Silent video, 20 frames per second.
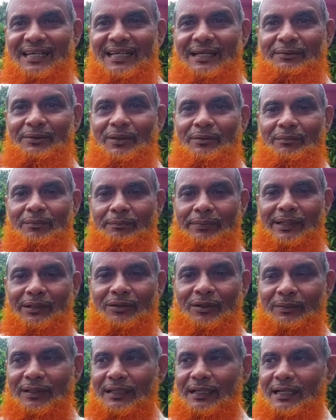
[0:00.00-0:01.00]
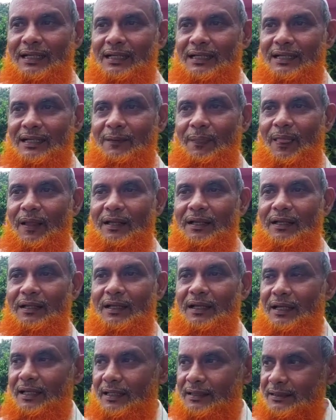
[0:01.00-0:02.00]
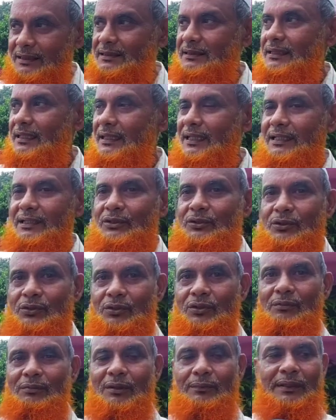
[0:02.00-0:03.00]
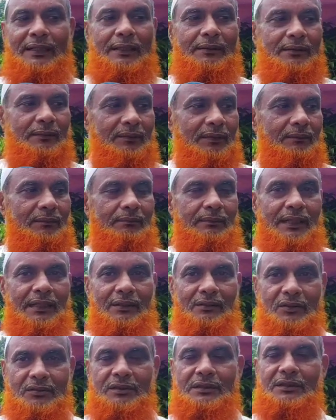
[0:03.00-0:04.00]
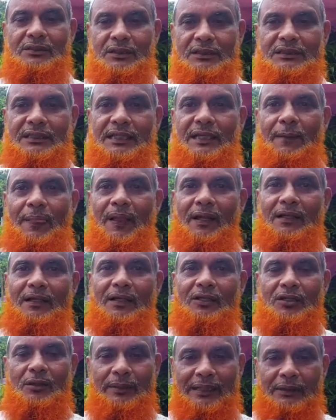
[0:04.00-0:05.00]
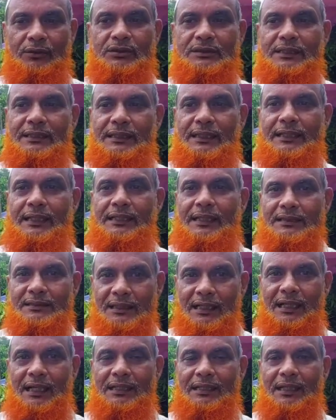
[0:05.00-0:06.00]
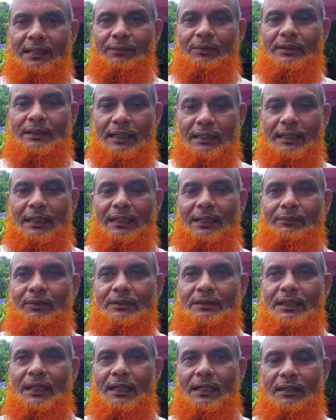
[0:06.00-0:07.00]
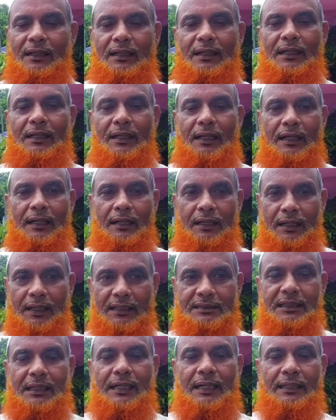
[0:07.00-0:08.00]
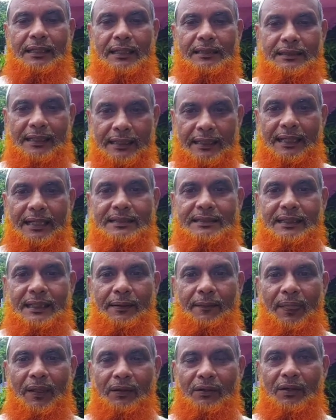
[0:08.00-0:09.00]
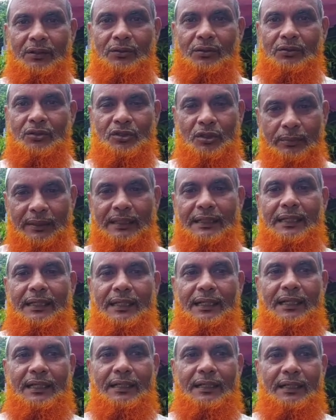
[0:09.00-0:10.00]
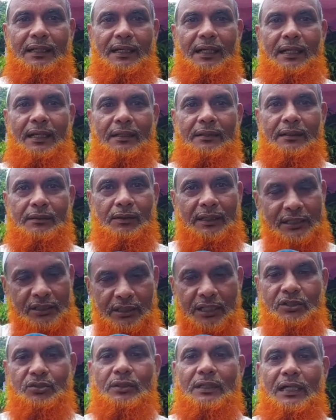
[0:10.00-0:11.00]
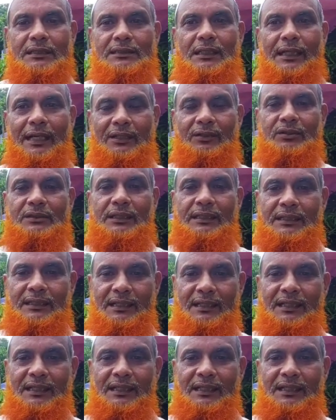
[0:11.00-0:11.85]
এবং বৃক্ষমেলা এসেছি এখানে সুন্দরভাবে মেলা অনুষ্ঠিত হচ্ছে সবারই উচিত এখানে আসা এবং দেখা এবং যার গাছ লাগানোর জায়গা আছে অন্তত সবাইকে কিছু কিছু গাছ লাগানো উচিত